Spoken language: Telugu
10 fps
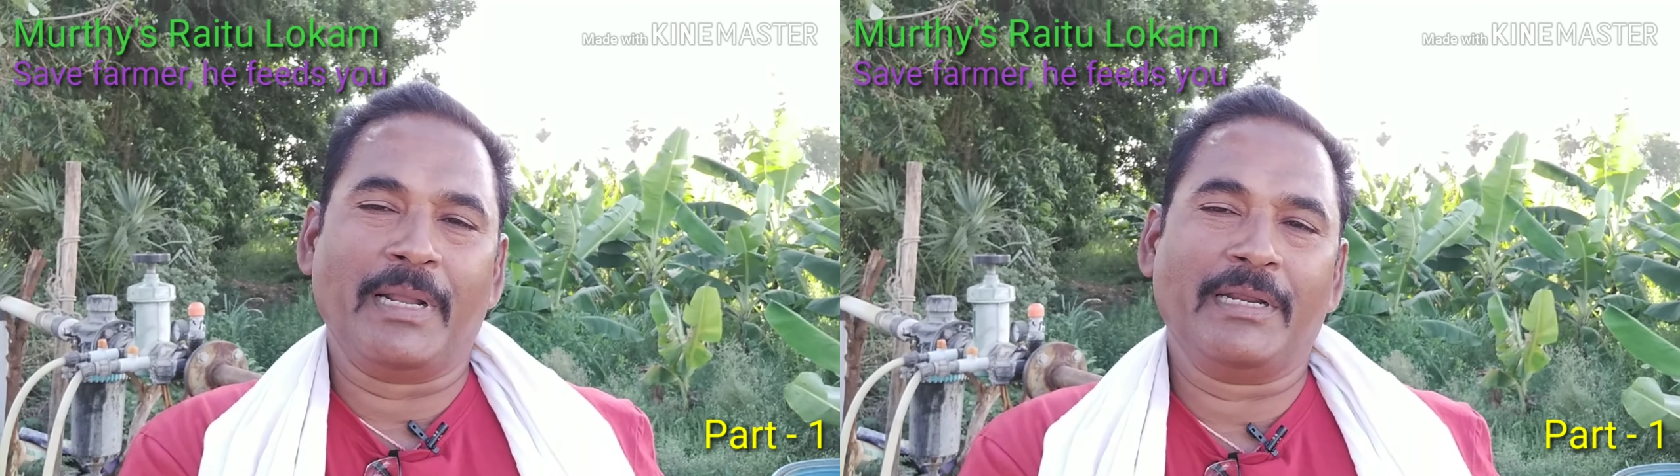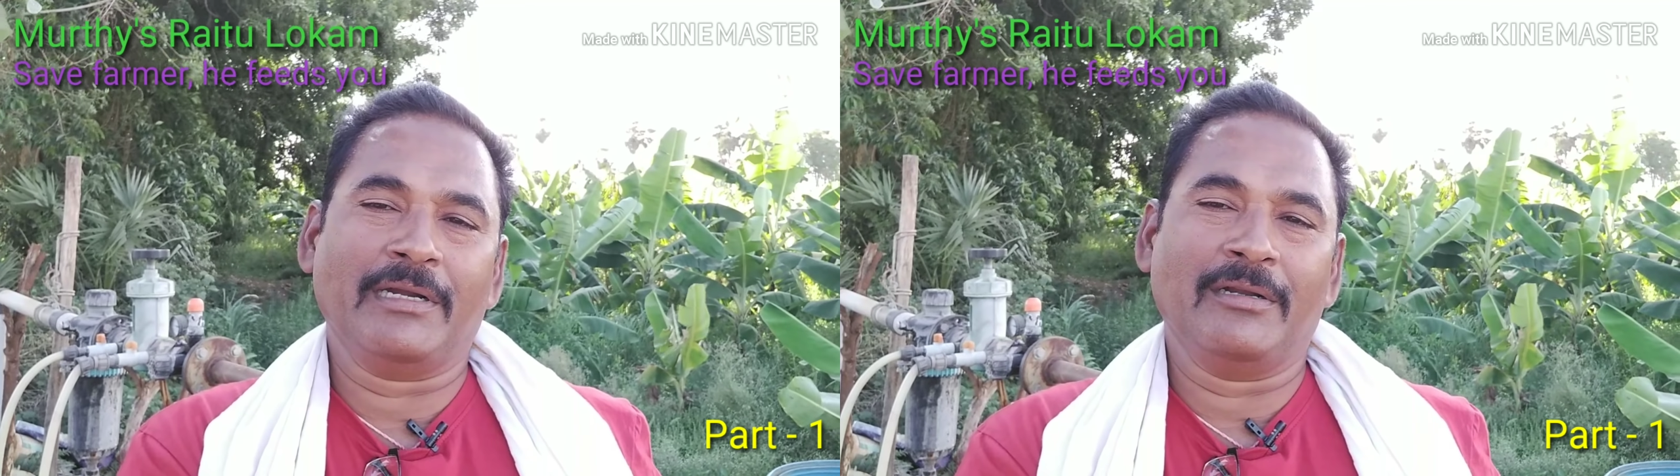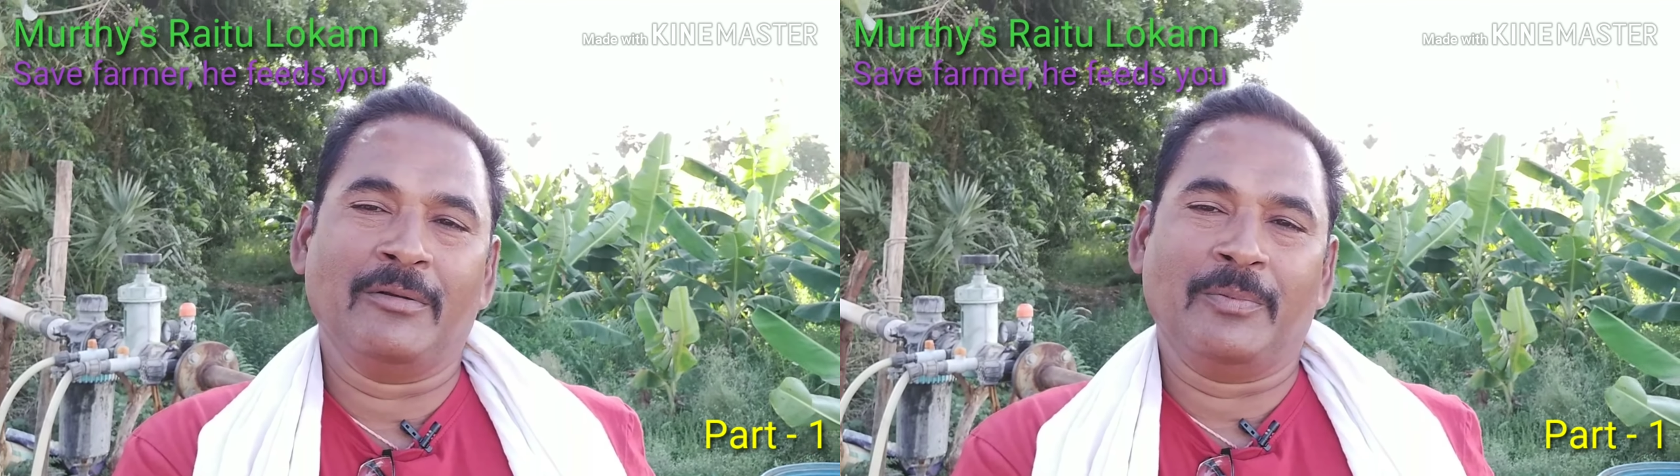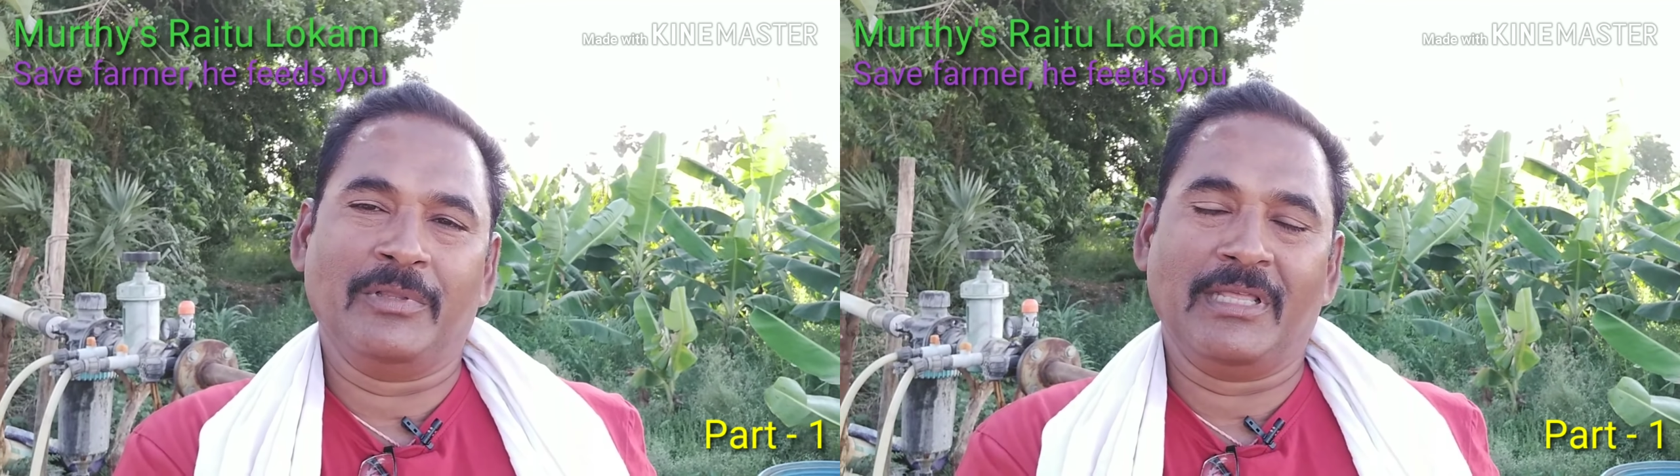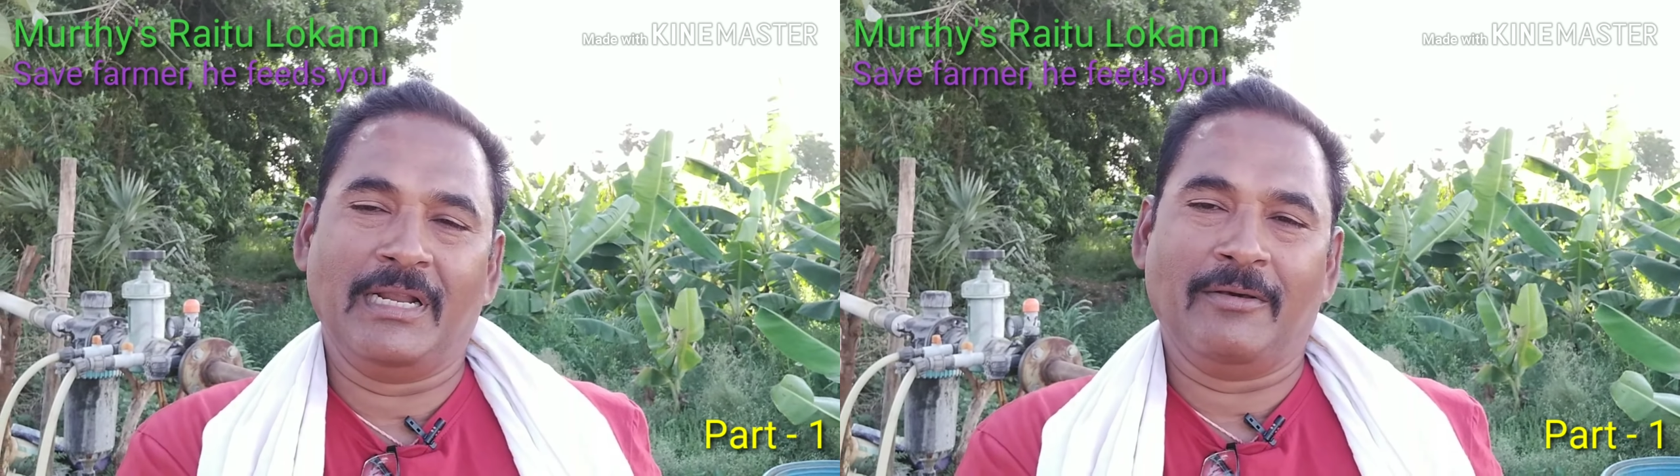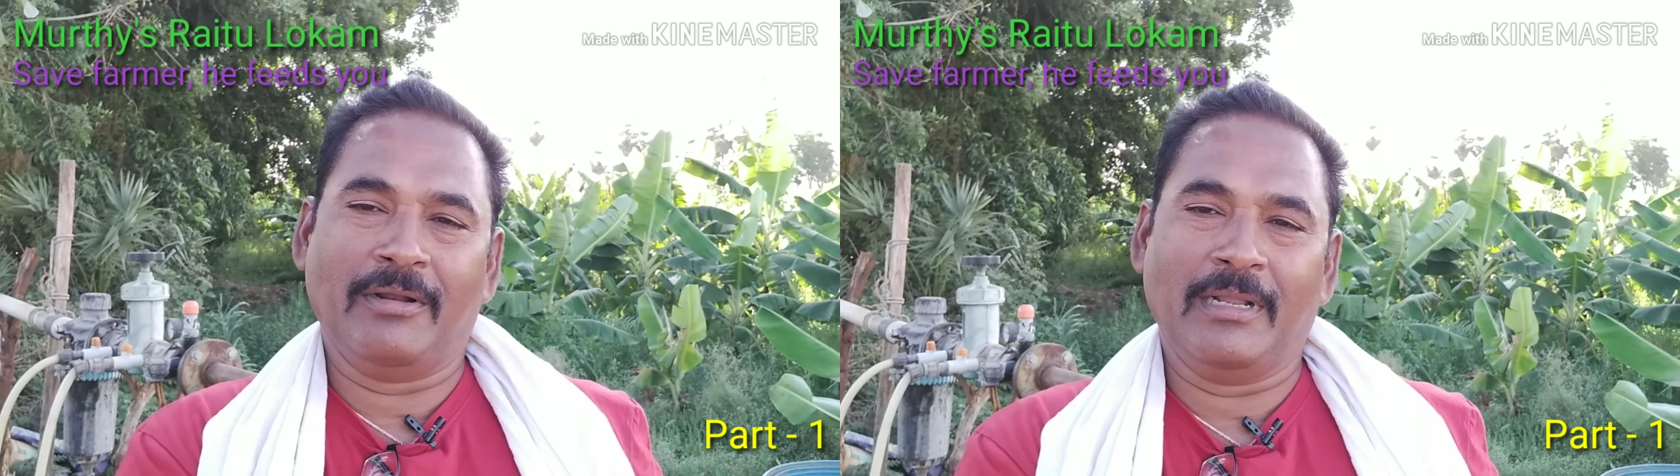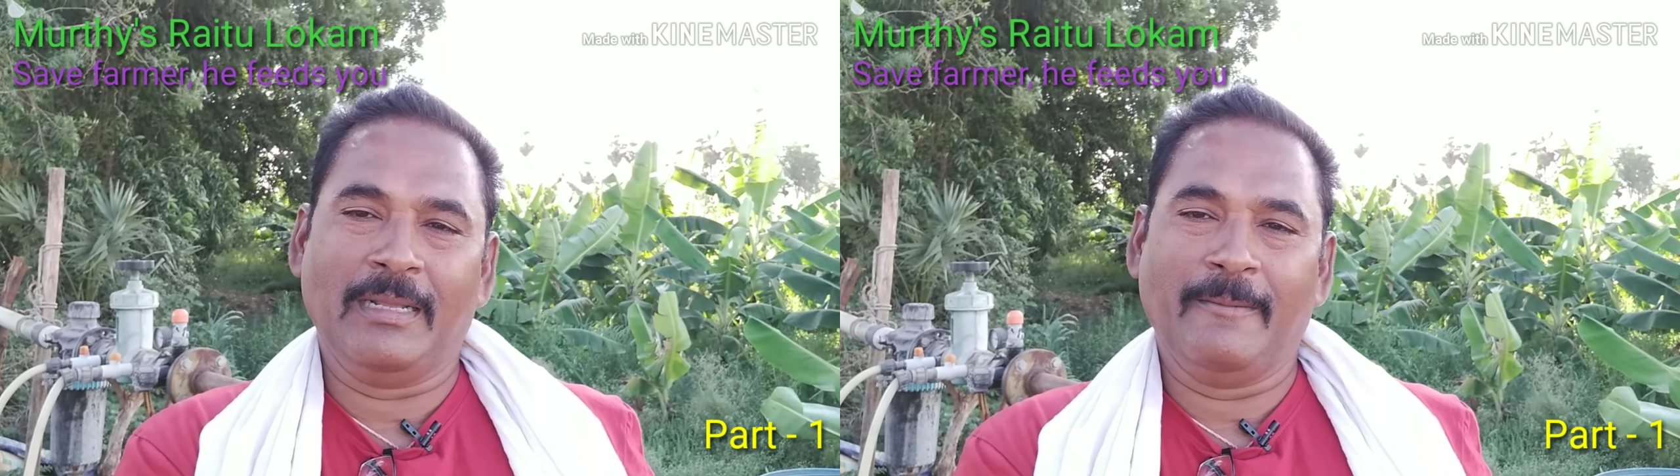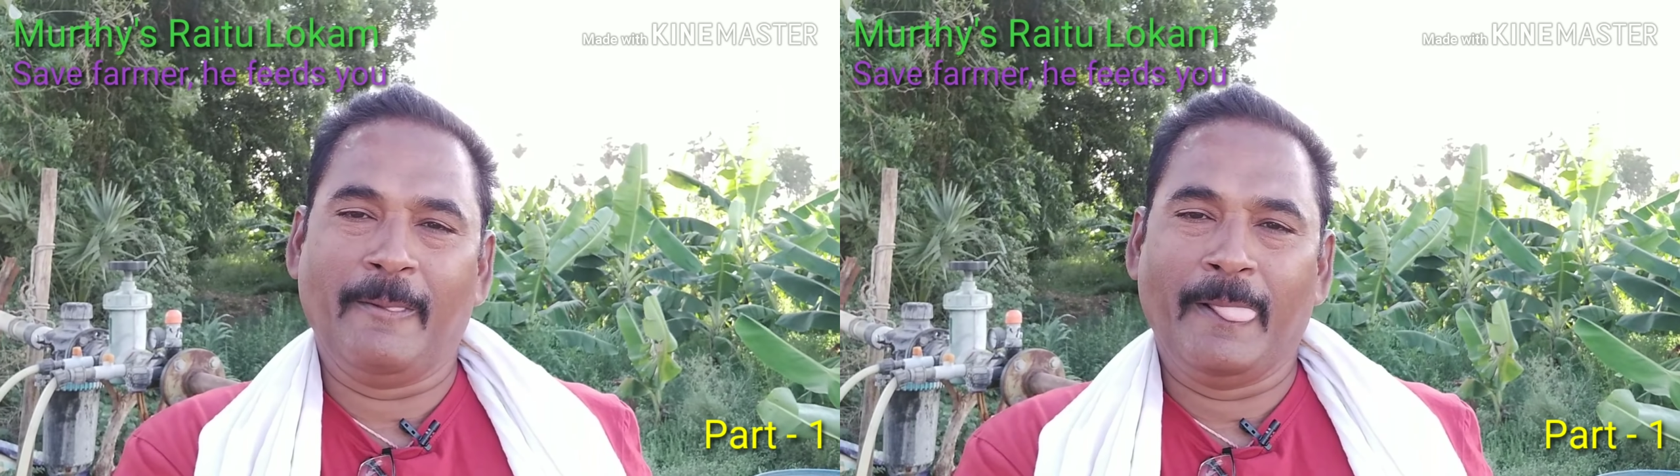మార్కెట్లోకి పోతేనేమన్నా